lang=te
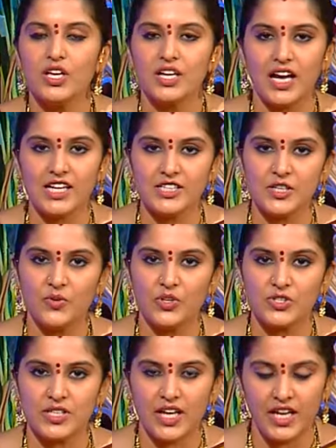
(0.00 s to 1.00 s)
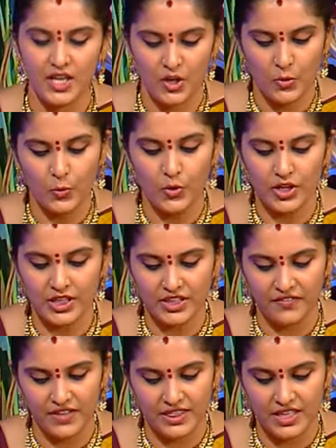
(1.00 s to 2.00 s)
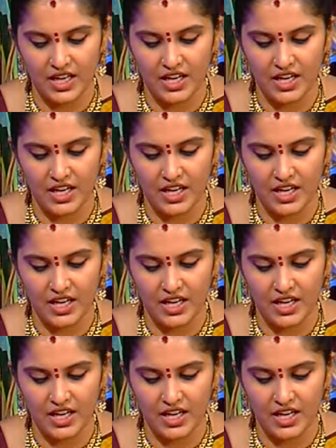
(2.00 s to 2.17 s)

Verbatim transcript: కలిసి వస్తాయి ఉన్నత విద్య